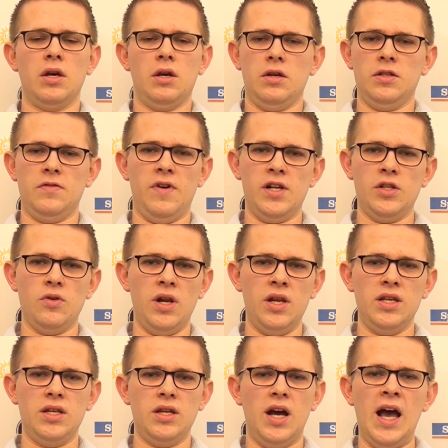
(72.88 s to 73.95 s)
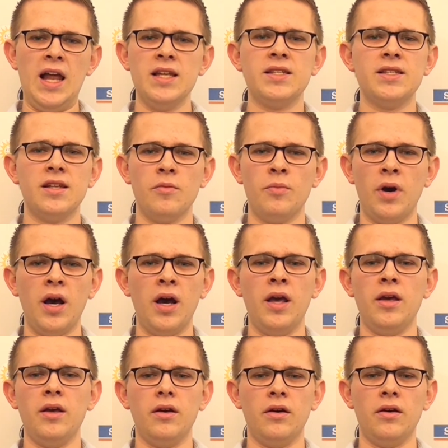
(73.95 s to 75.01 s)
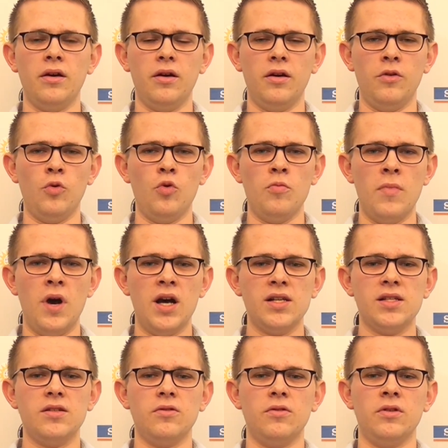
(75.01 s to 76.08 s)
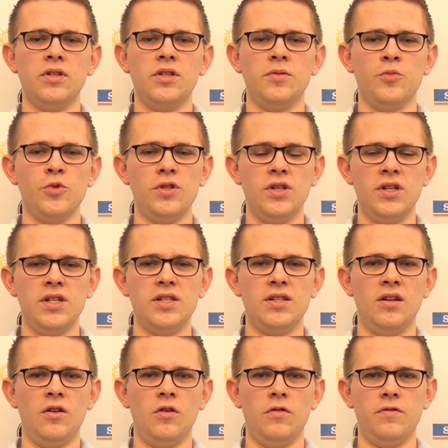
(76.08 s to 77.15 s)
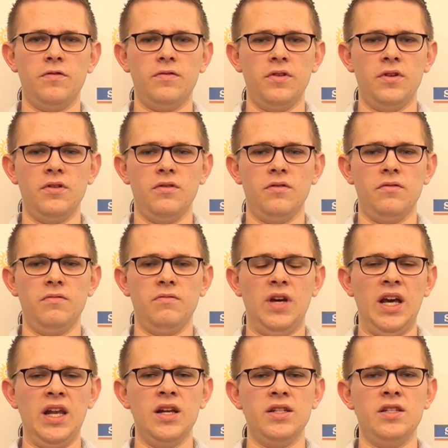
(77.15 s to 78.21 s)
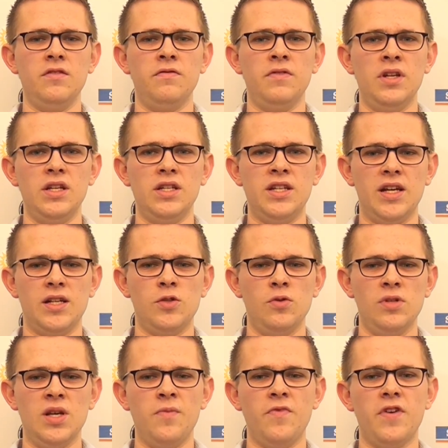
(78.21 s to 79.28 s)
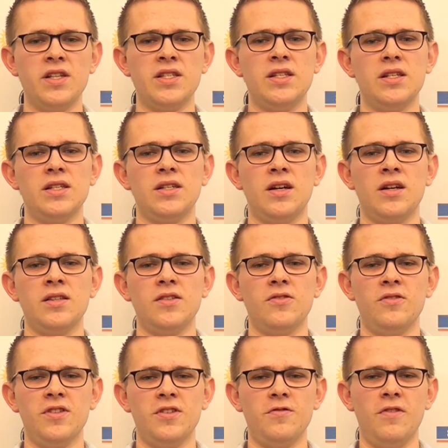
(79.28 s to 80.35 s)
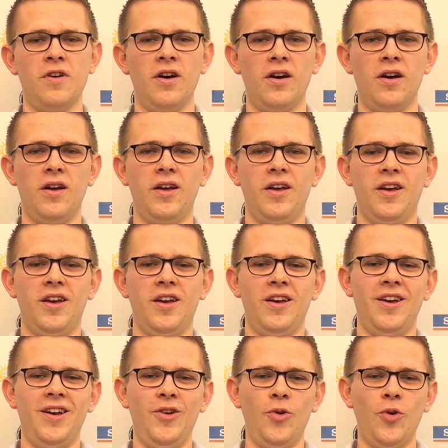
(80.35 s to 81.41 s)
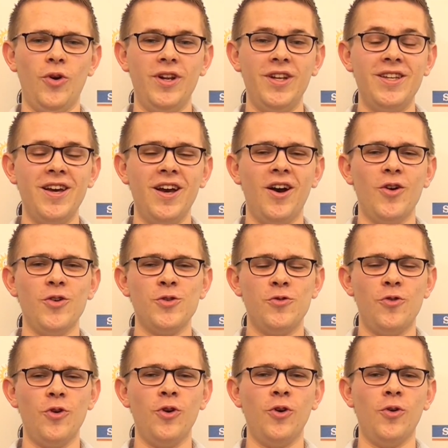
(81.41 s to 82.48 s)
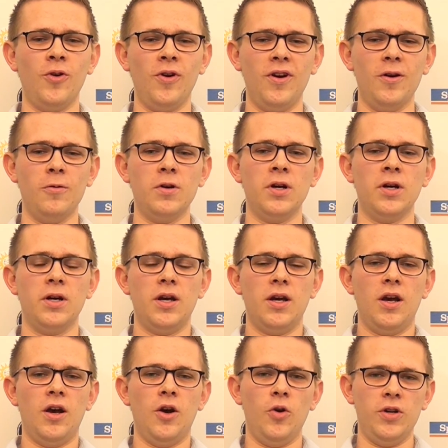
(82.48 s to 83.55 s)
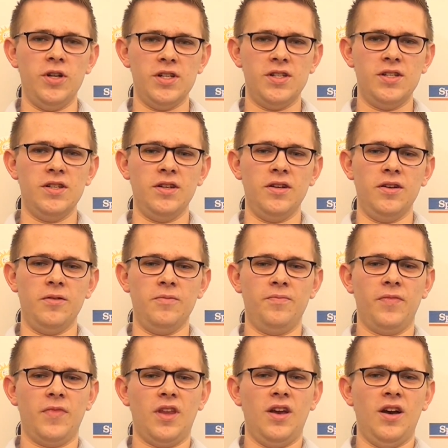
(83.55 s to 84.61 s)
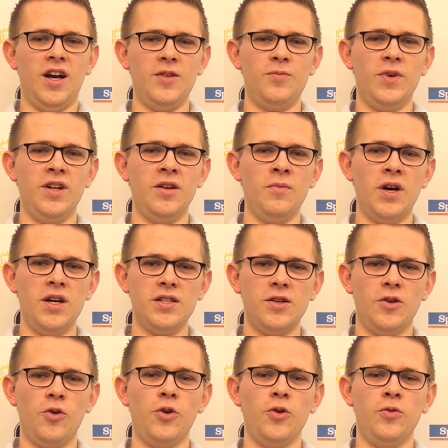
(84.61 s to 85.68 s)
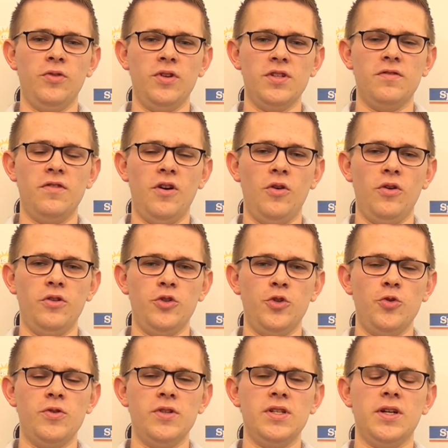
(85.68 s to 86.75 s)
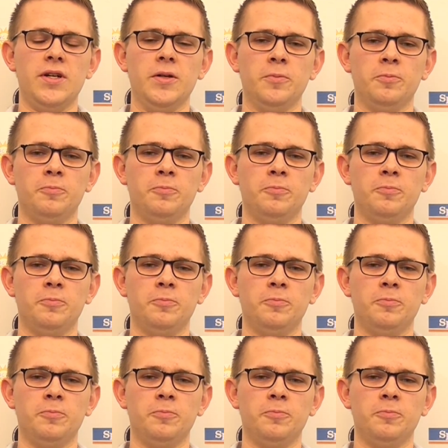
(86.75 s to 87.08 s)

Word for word: Es war also eigentlich alles dabei äh, in hohem Maße und ich musste das dann auf äh, relativ wenig Text zusammenfassen, das Ganze. Und das war äh, eine ordentliche Herausforderung, aber auch das äh, hat man dann meistern können und das war auch eine schöne Sache.